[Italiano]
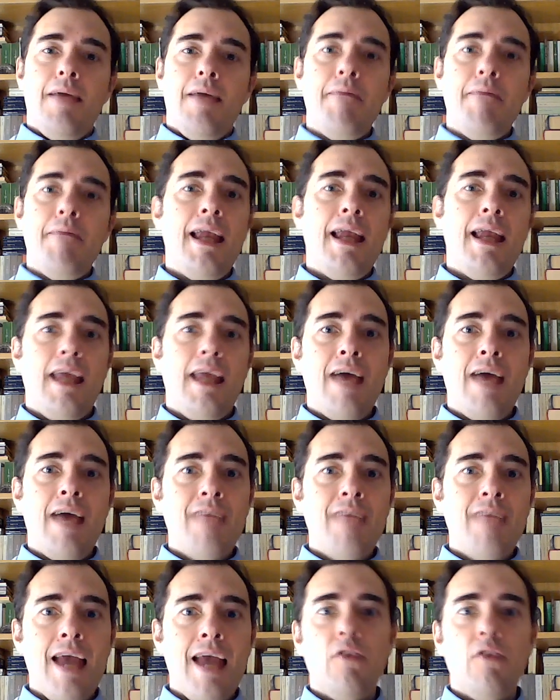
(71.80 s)
Bene,
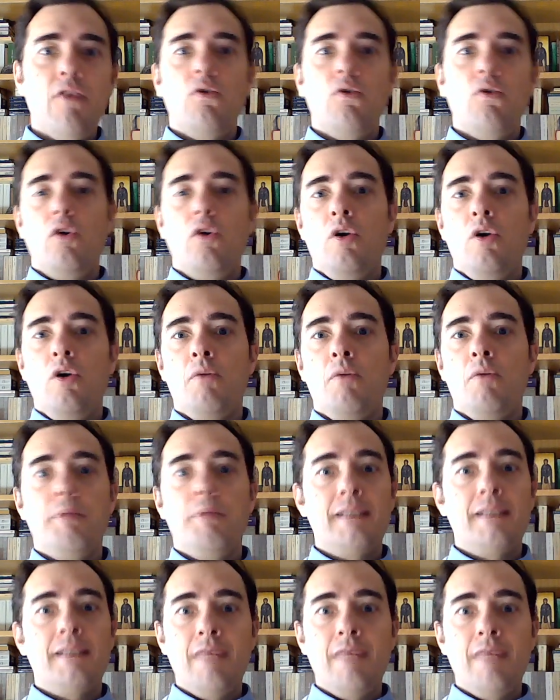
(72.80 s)
Avieno eh, per
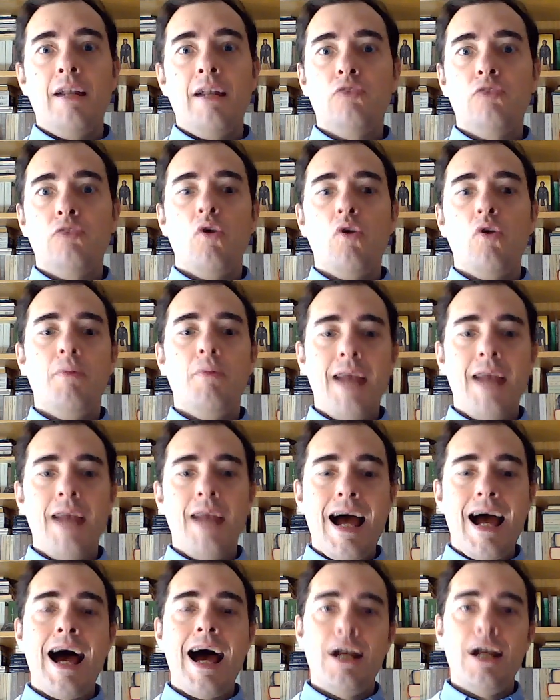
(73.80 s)
scrivere la sua opera
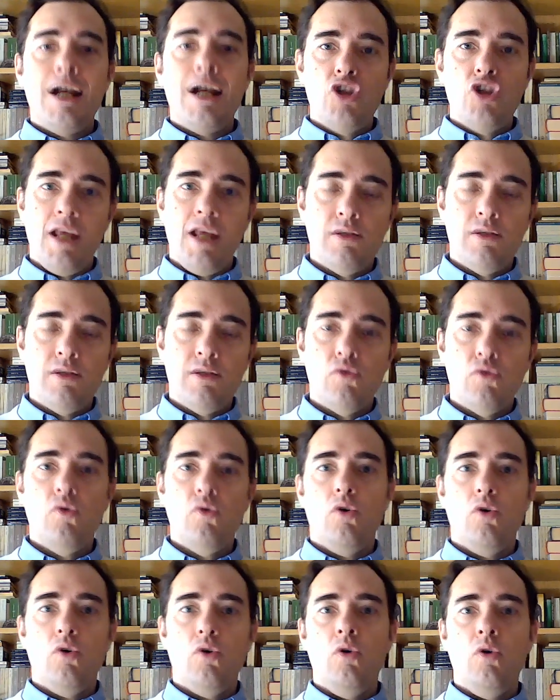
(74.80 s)
ha
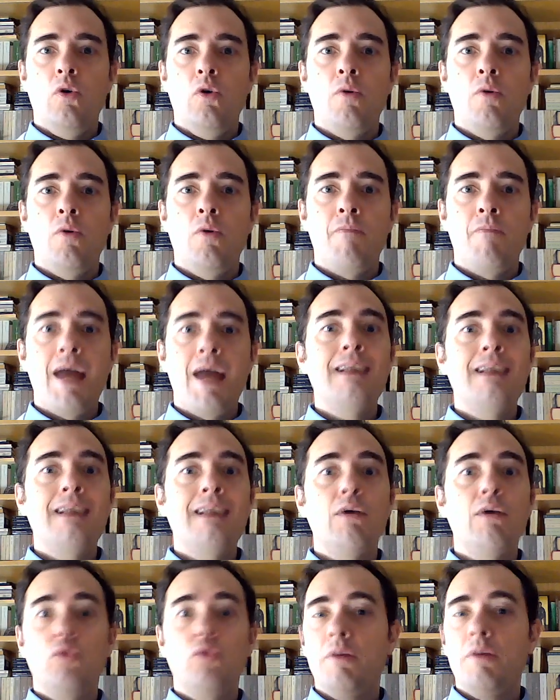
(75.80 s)
accesso eh, ad
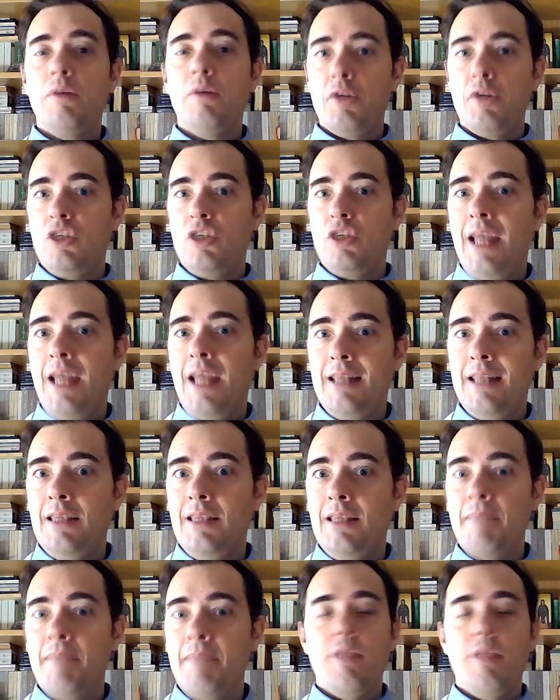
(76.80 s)
autori
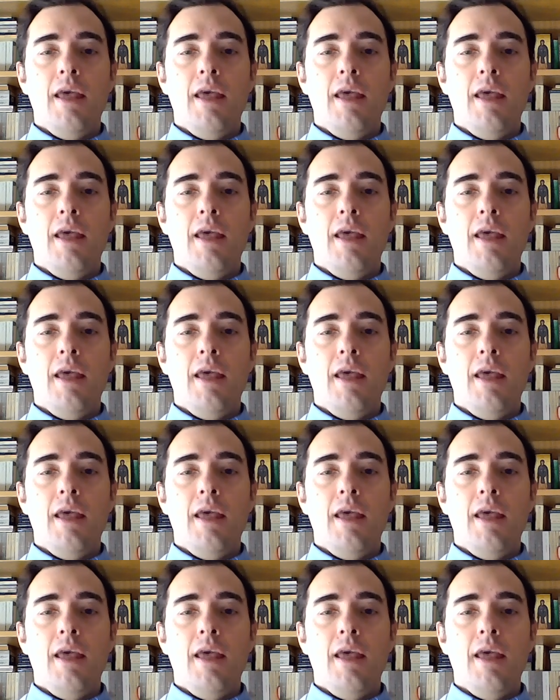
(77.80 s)
precedenti,